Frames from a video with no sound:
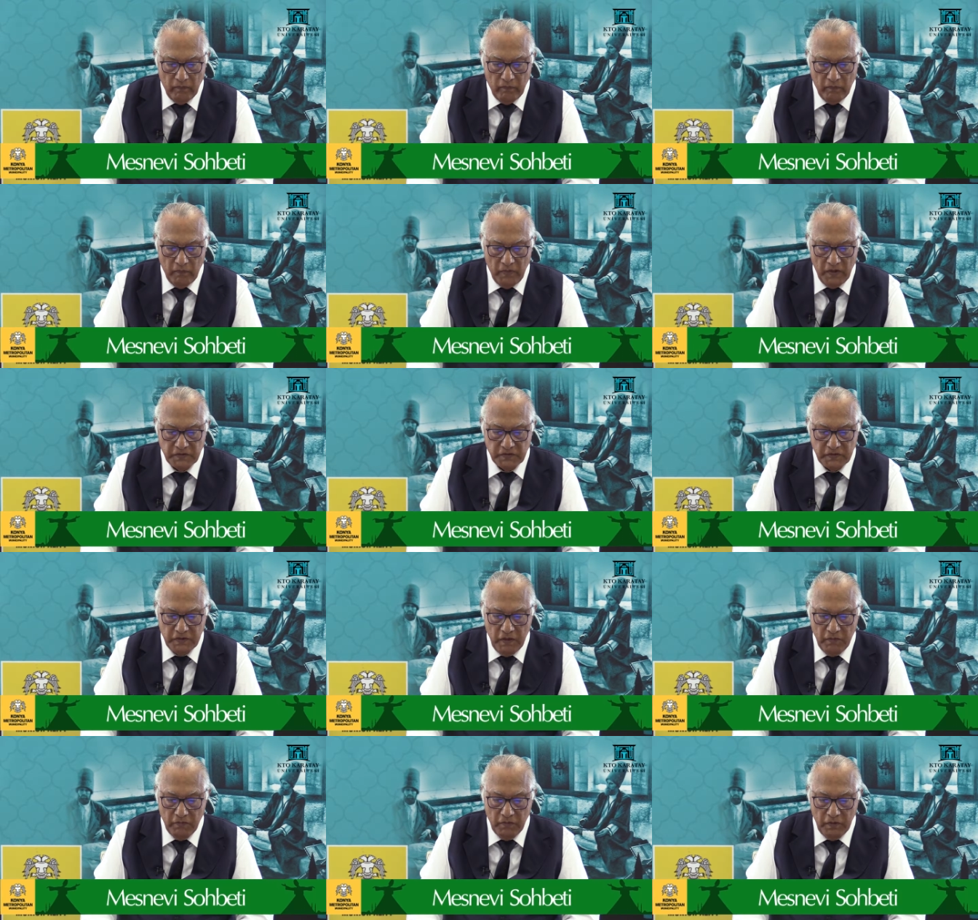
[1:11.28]

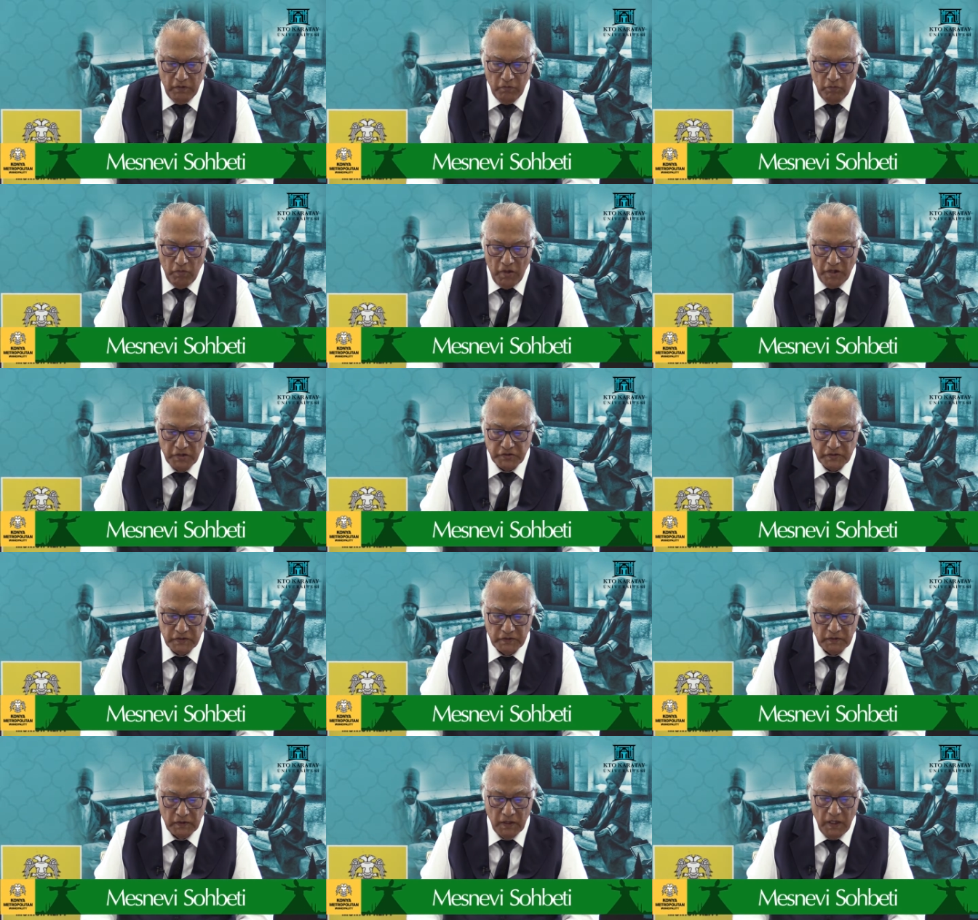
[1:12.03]
Mesnevi'nin
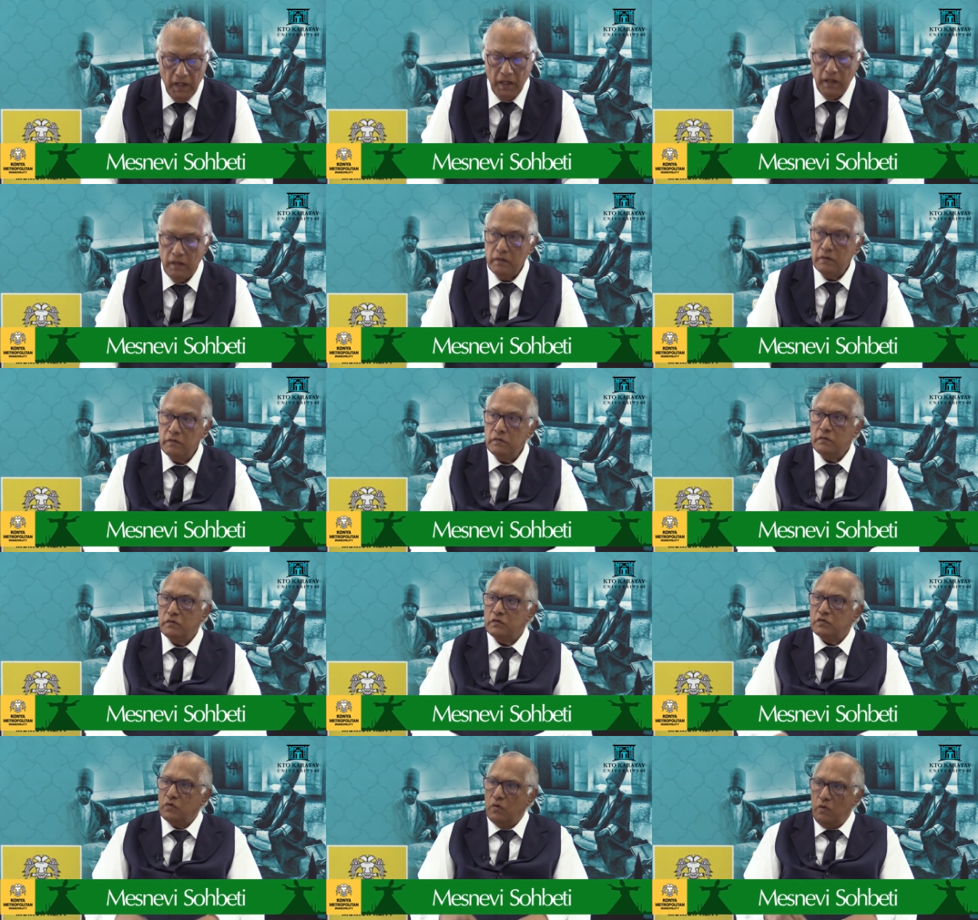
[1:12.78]
başında
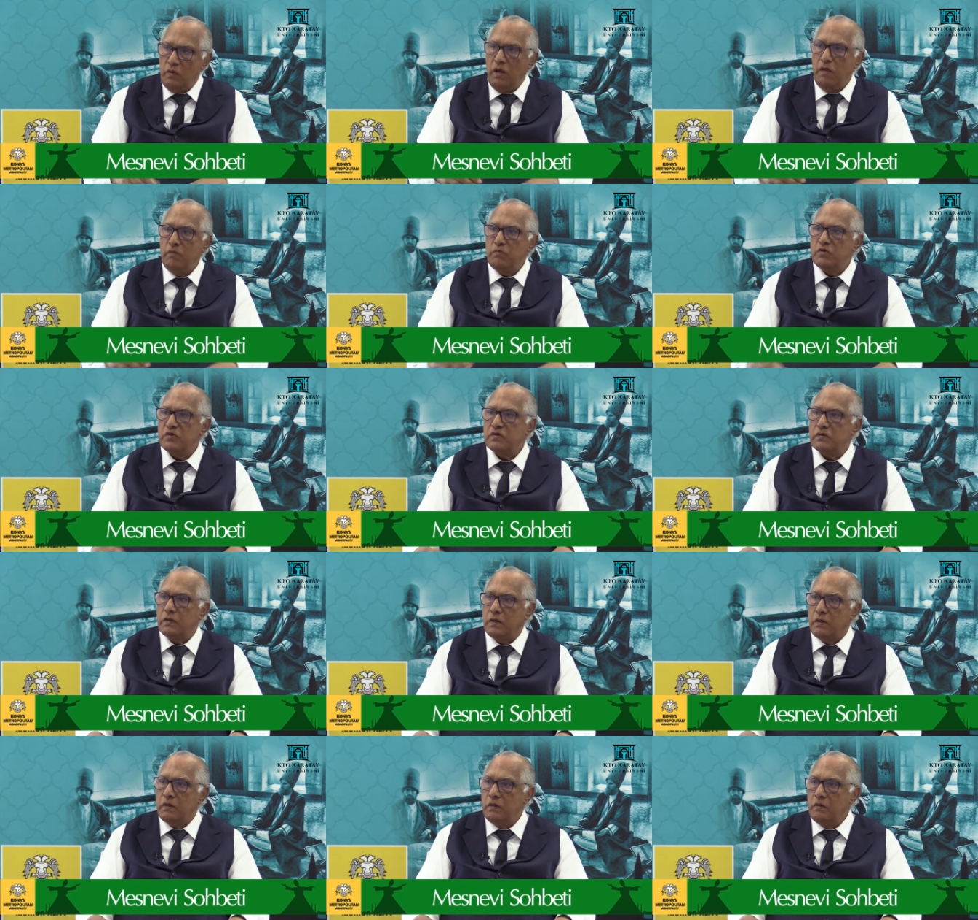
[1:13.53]

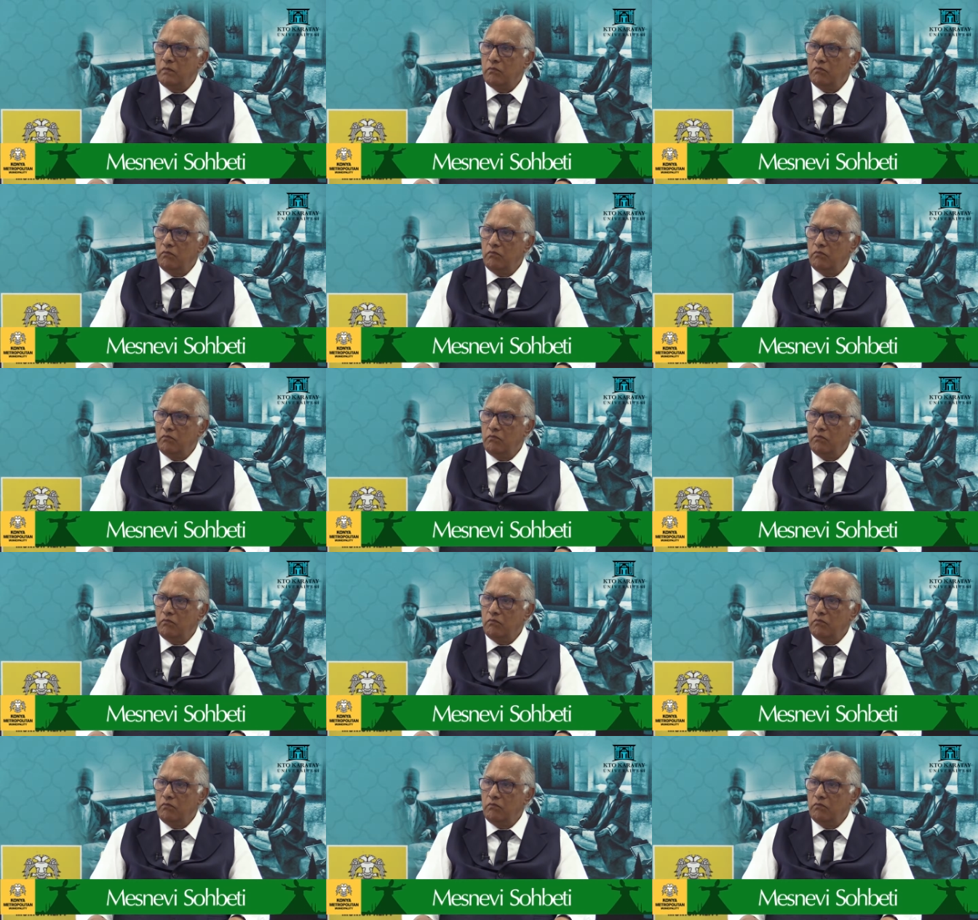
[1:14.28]
söylemiştik.